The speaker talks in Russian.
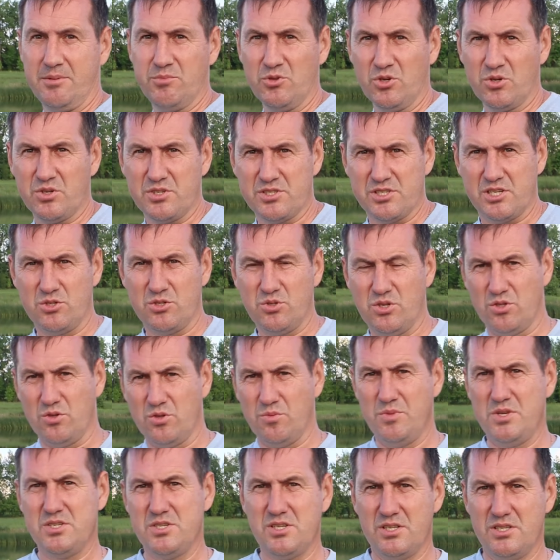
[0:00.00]
Немного расскажу о
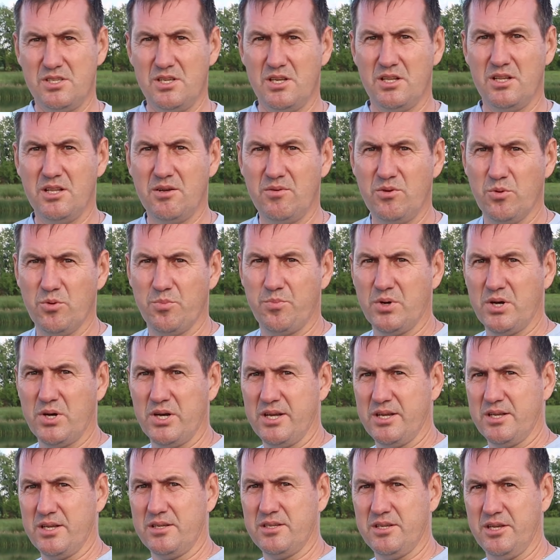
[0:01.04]
том месте, где я ловлю
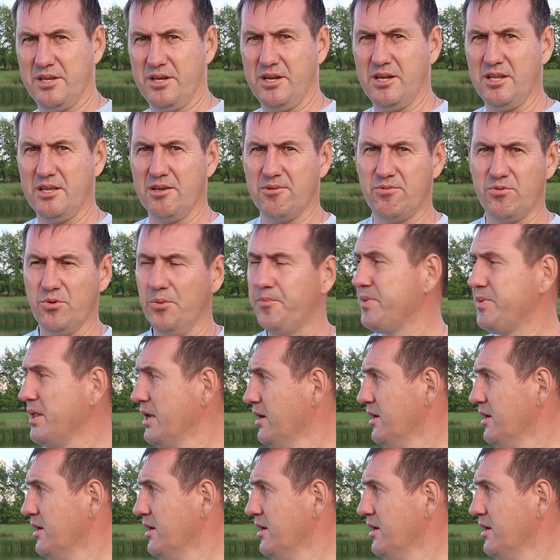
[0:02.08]
по рельефу.